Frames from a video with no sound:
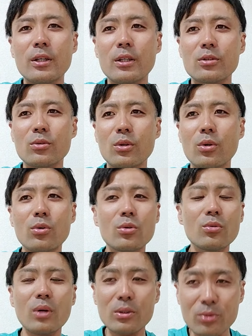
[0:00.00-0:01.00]
それ
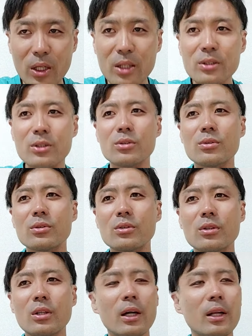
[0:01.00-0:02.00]
断るかっ
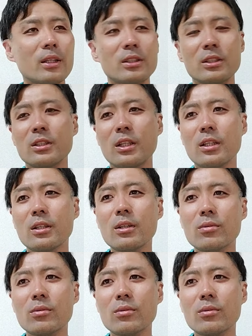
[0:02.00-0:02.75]
ちゅう話になって